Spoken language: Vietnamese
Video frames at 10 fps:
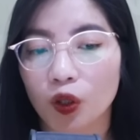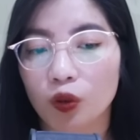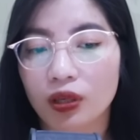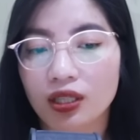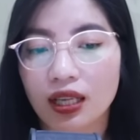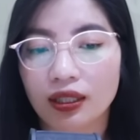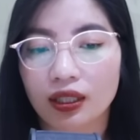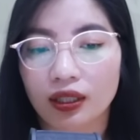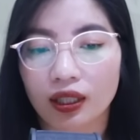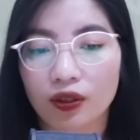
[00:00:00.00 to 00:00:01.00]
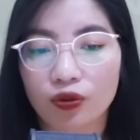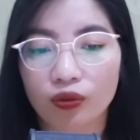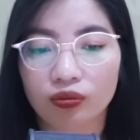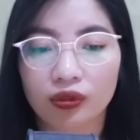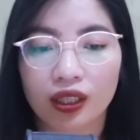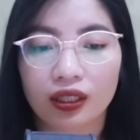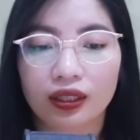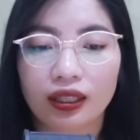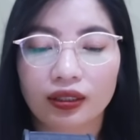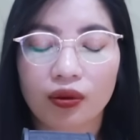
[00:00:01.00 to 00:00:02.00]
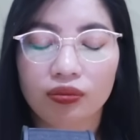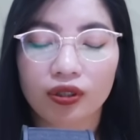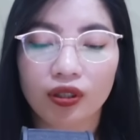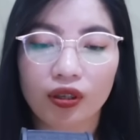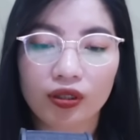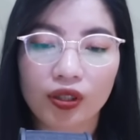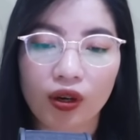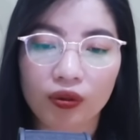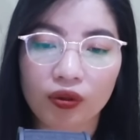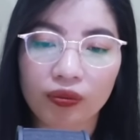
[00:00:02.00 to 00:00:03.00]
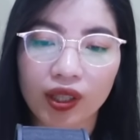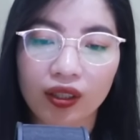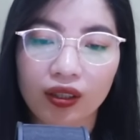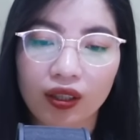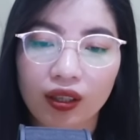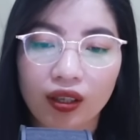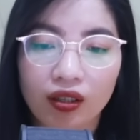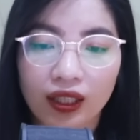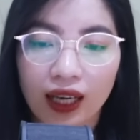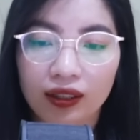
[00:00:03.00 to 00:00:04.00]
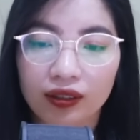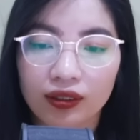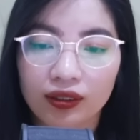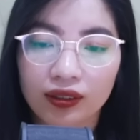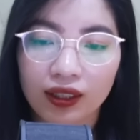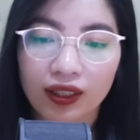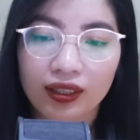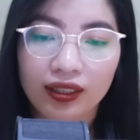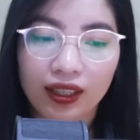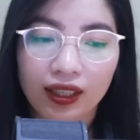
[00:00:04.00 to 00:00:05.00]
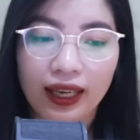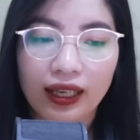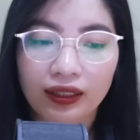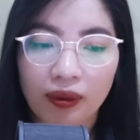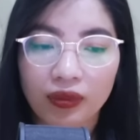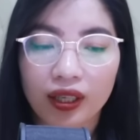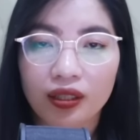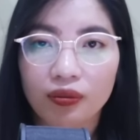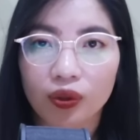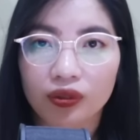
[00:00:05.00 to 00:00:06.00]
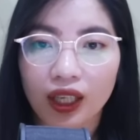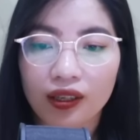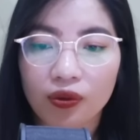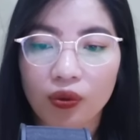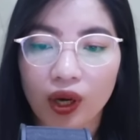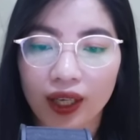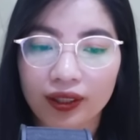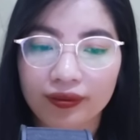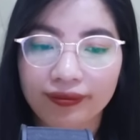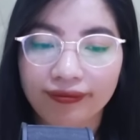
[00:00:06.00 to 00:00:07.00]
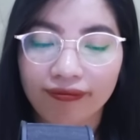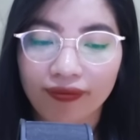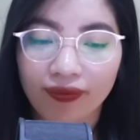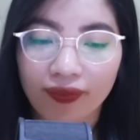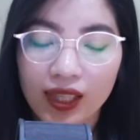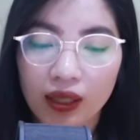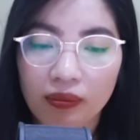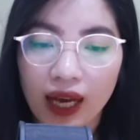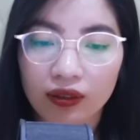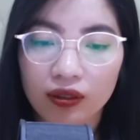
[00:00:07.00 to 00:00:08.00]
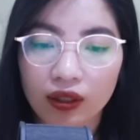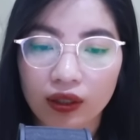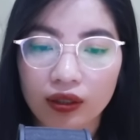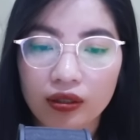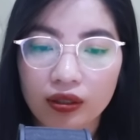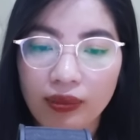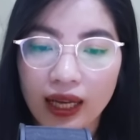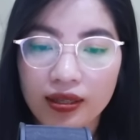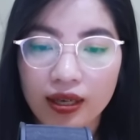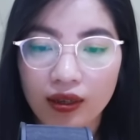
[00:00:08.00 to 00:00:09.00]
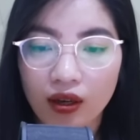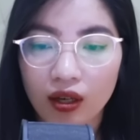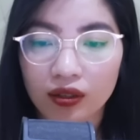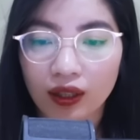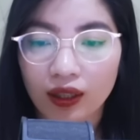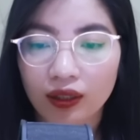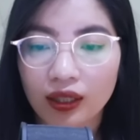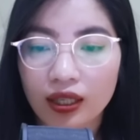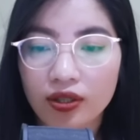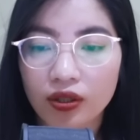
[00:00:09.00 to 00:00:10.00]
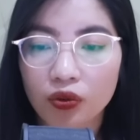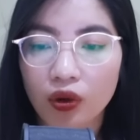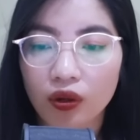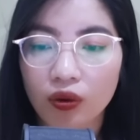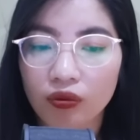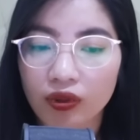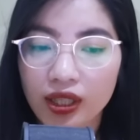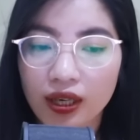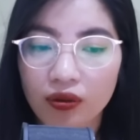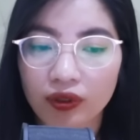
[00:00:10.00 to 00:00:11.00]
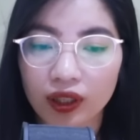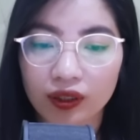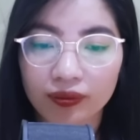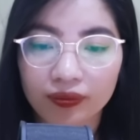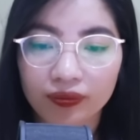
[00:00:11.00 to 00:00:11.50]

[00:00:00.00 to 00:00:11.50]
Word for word: Cô bước ra nhìn thấy Dũng đang cõng đứa con nhỏ của mình. Con gái lớn thì đang nắm lấy một tay của anh. Nhìn ba người cứ như ba cha con đang chơi đùa cùng với nhau vậy.